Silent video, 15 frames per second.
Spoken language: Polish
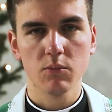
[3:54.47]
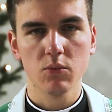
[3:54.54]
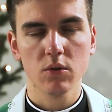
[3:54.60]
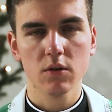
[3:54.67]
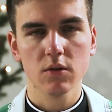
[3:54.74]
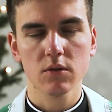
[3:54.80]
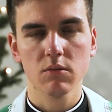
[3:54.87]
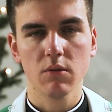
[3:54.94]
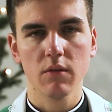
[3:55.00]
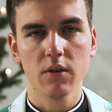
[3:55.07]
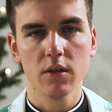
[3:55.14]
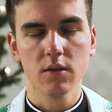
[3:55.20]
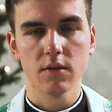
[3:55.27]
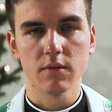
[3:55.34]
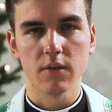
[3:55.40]

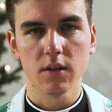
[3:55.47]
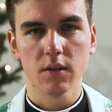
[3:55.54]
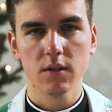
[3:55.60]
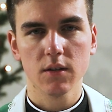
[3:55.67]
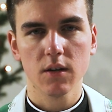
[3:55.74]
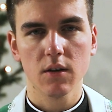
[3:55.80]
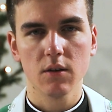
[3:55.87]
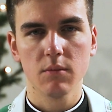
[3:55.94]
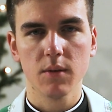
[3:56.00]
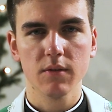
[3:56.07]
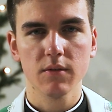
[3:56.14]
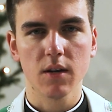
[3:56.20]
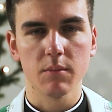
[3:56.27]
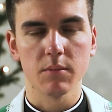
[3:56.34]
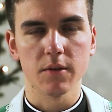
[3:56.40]
błogosławieństwa, gdy je
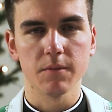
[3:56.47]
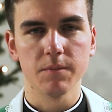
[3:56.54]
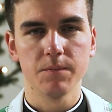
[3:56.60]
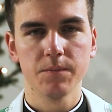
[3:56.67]
omawiamy,